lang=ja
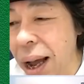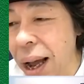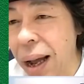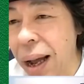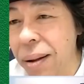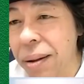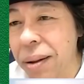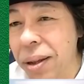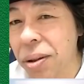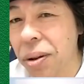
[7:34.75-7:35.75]
が、
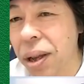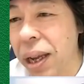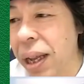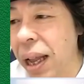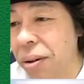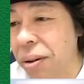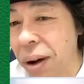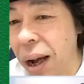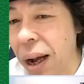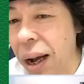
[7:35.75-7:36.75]
ちょっと気になると
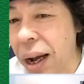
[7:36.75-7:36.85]
いうか。